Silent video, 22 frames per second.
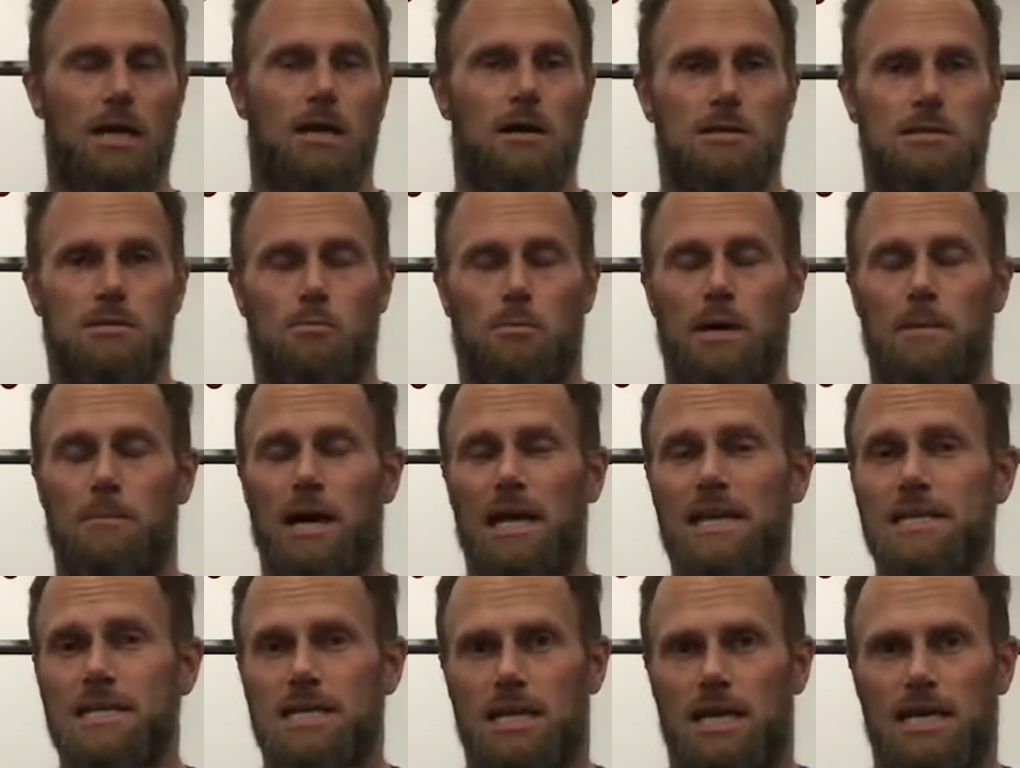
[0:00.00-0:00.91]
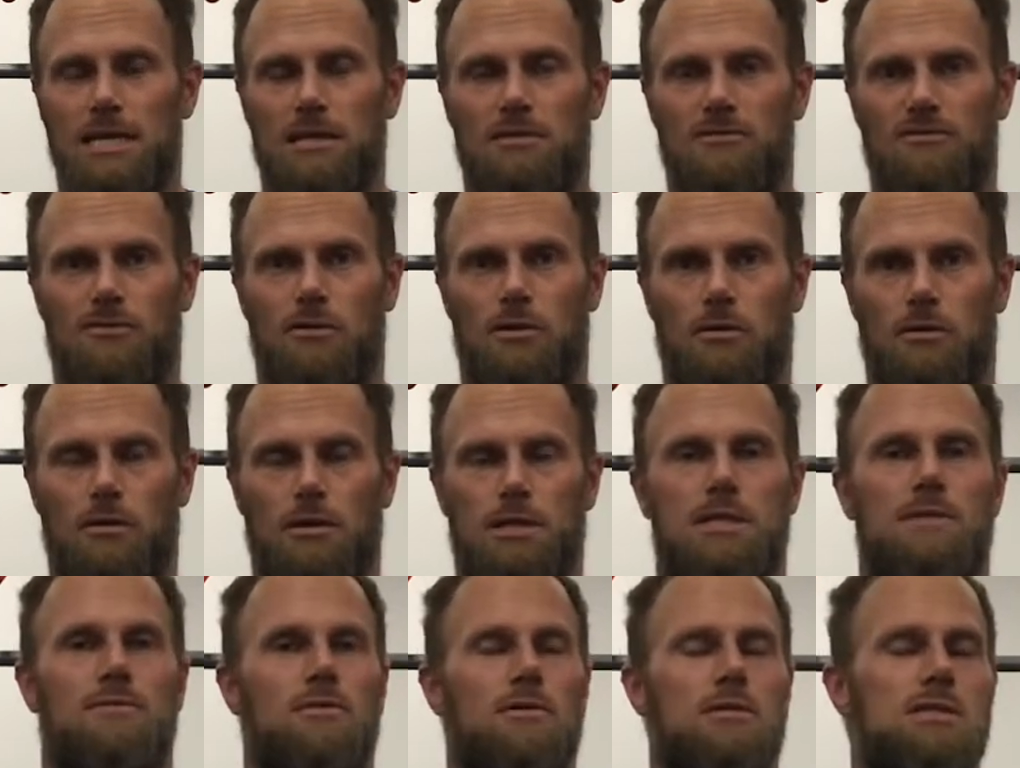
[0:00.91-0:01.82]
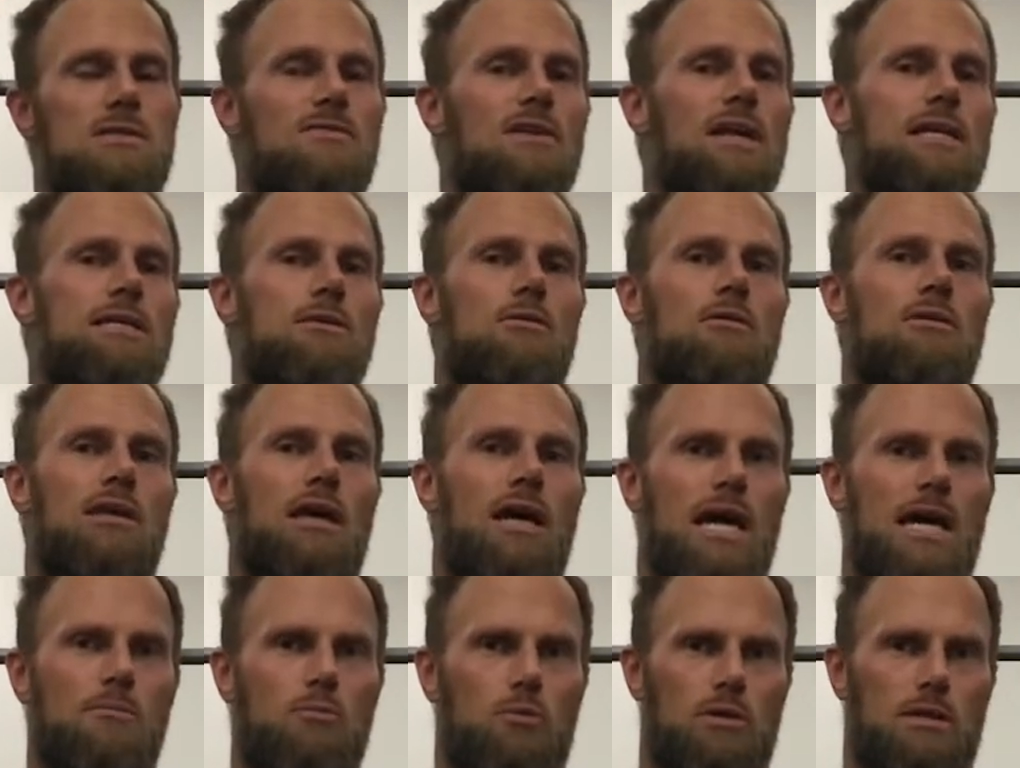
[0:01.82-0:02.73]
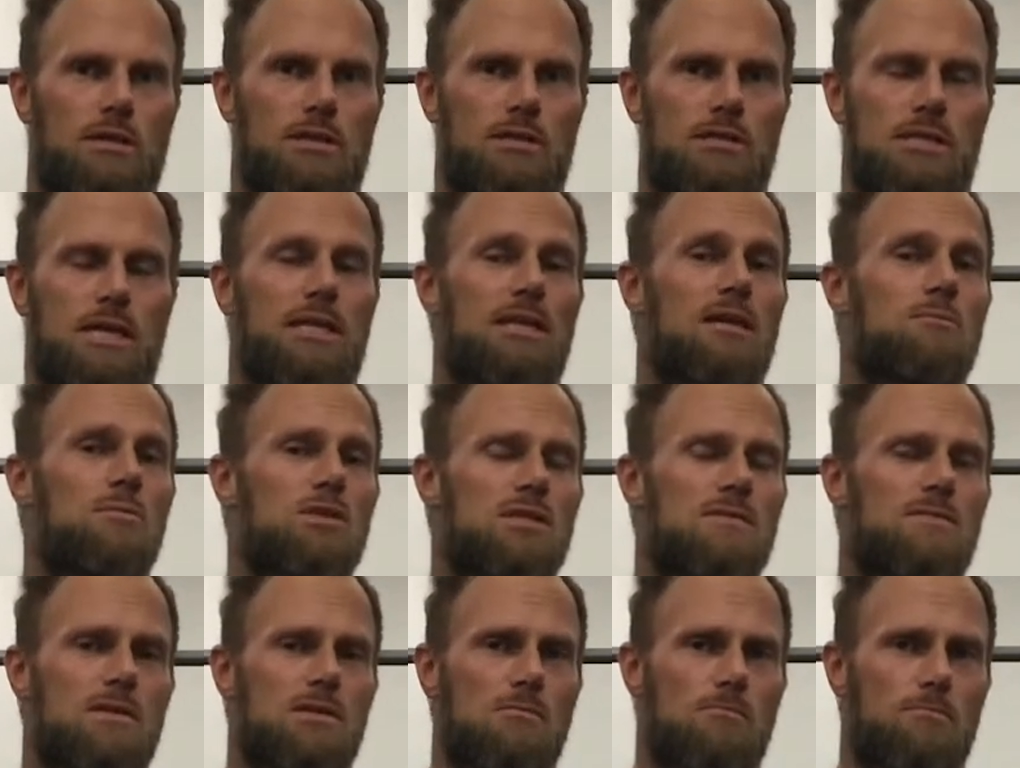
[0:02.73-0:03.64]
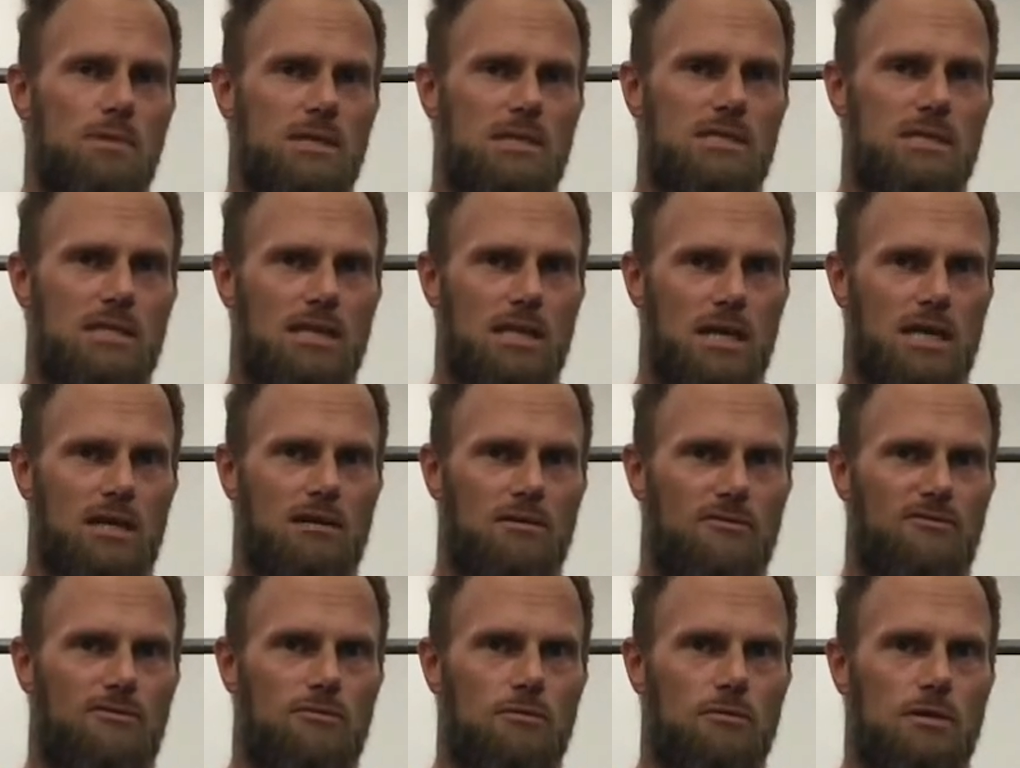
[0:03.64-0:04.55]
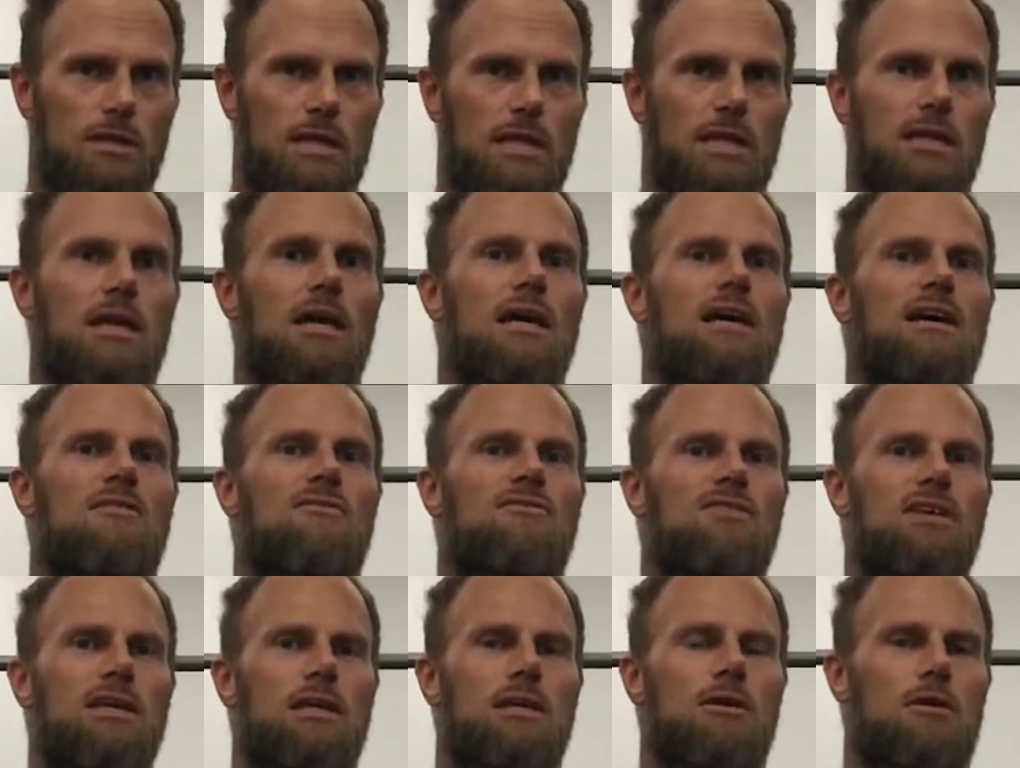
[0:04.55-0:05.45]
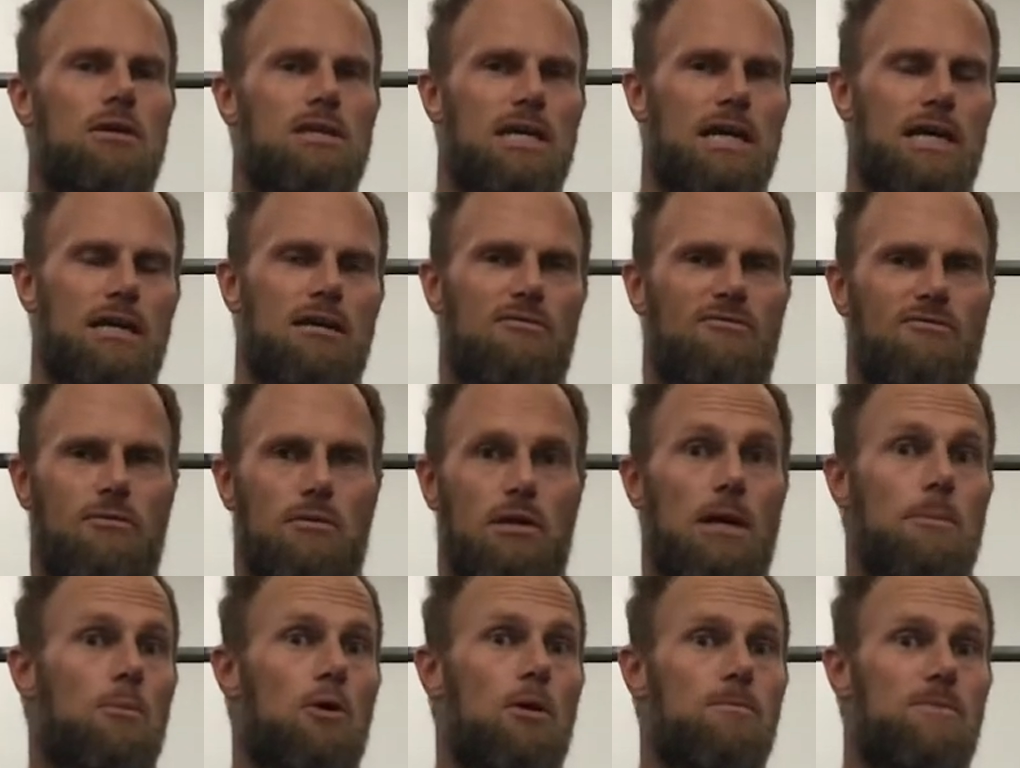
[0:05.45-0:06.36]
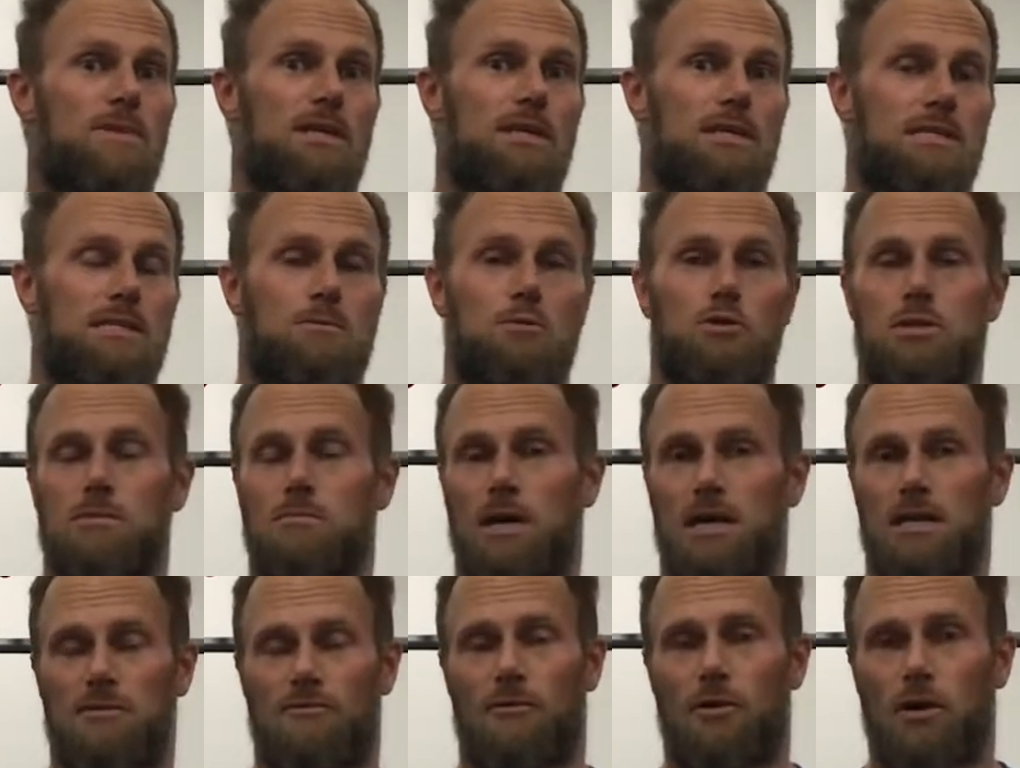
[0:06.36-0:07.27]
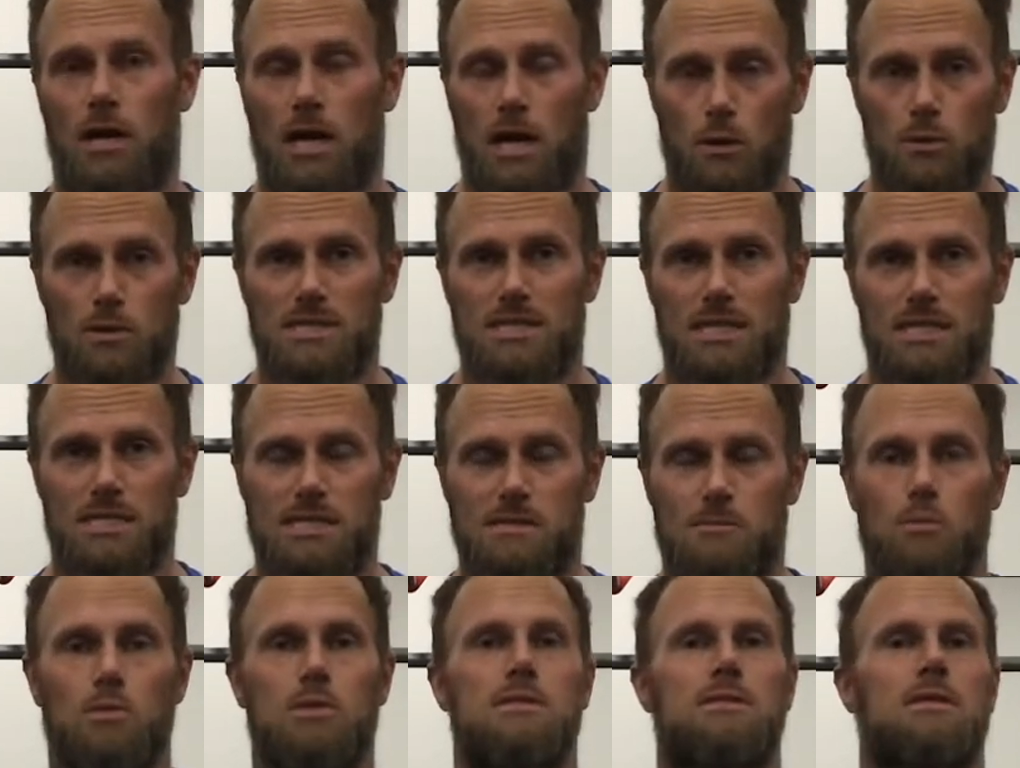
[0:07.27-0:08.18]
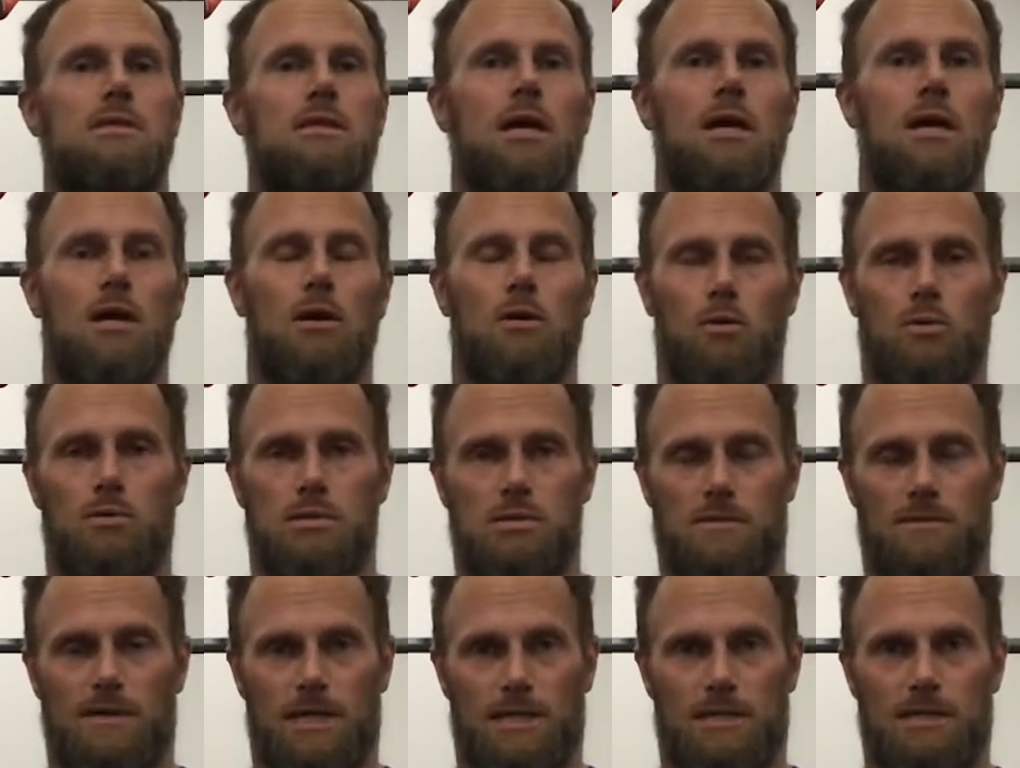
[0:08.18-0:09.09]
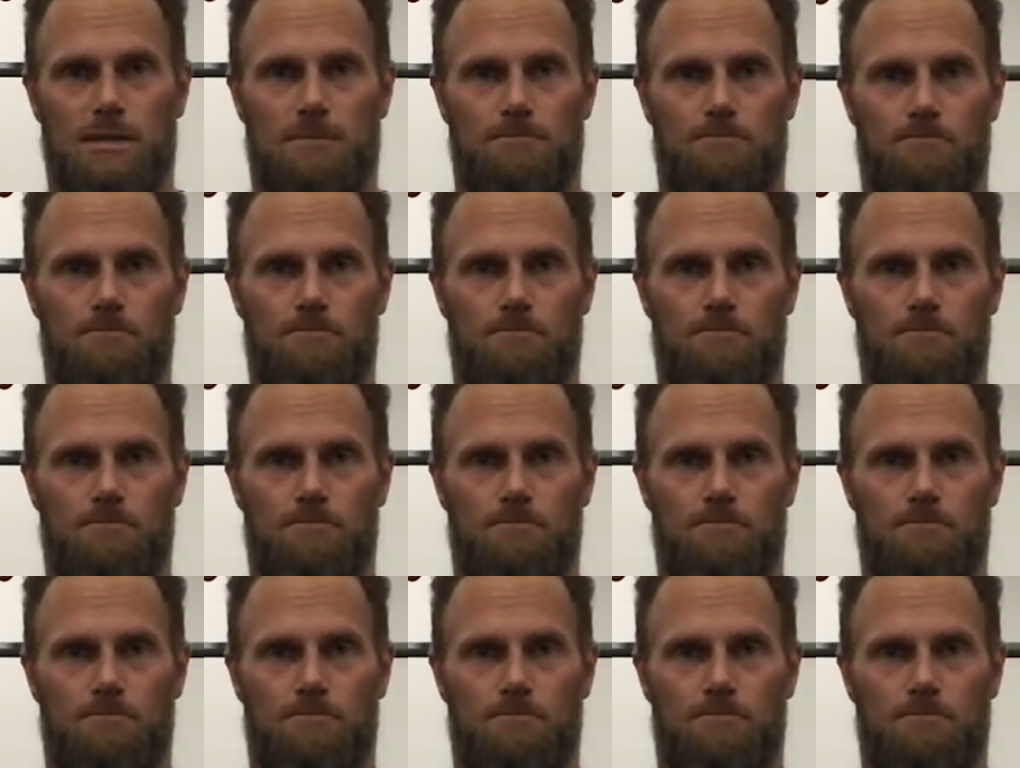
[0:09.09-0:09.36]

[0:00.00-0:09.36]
So, bei manch einen von euch wird es vielleicht auch drei Monate sein. Da müssen wir so ein bisschen nach Gefühl gehen, wie ihr euch eingefunden habt, ob ihr dazwischen mal eine Woche aussetzen musstet und so weiter.